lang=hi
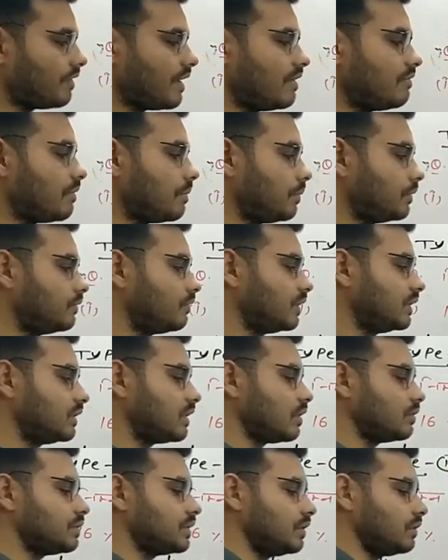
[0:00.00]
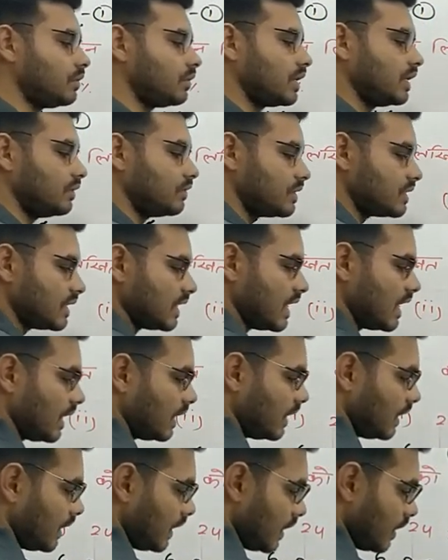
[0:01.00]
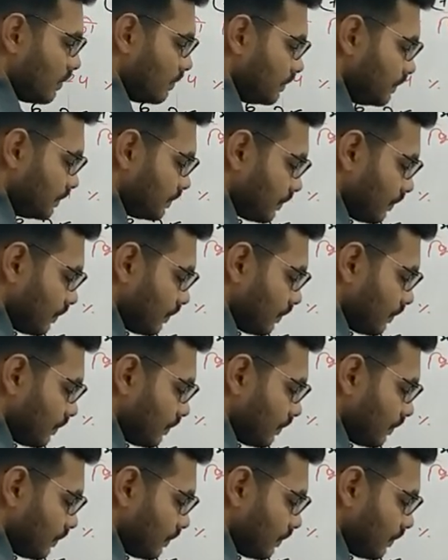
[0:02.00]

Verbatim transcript: फाइव अपॉन वन थाउजेंड हो गया तो इसे क्या करेंगे हम